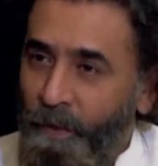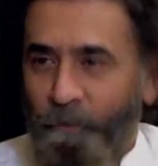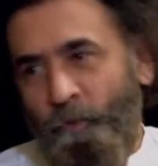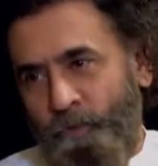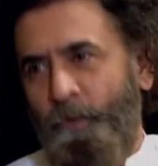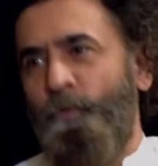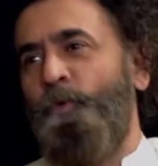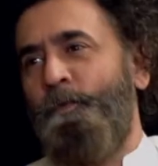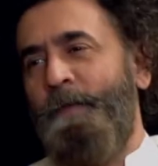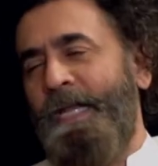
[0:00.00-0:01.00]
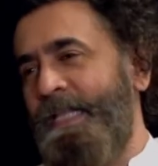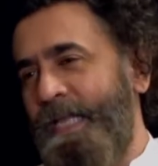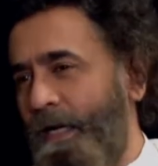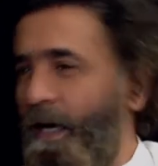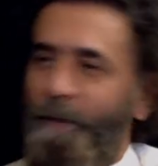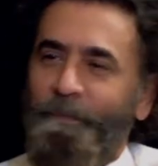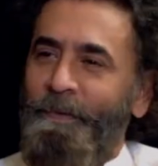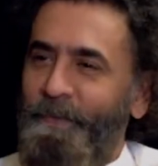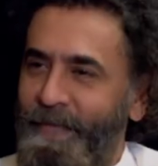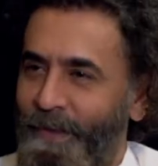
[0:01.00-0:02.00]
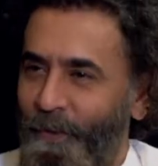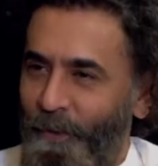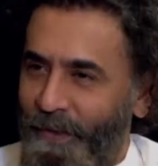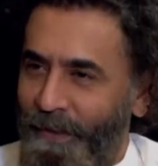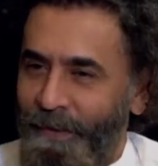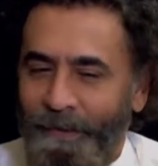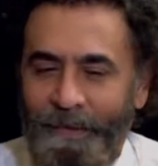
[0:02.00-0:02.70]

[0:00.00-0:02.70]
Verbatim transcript: वो ज़रूर मैंने देखा आपने भी देखा होगा